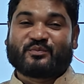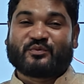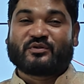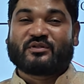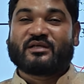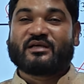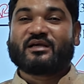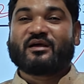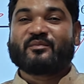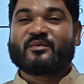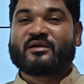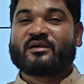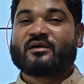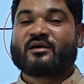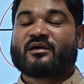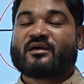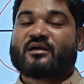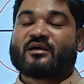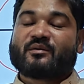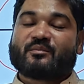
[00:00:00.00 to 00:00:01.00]
মধ্যেই আমি
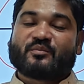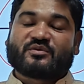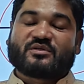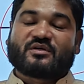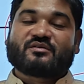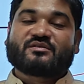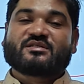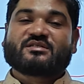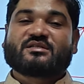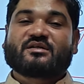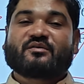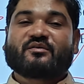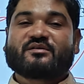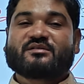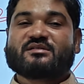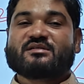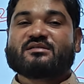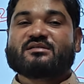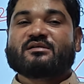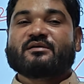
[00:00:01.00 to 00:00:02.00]
বোঝানোর চেষ্টা
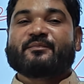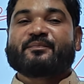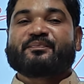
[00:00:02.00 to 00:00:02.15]
করেছি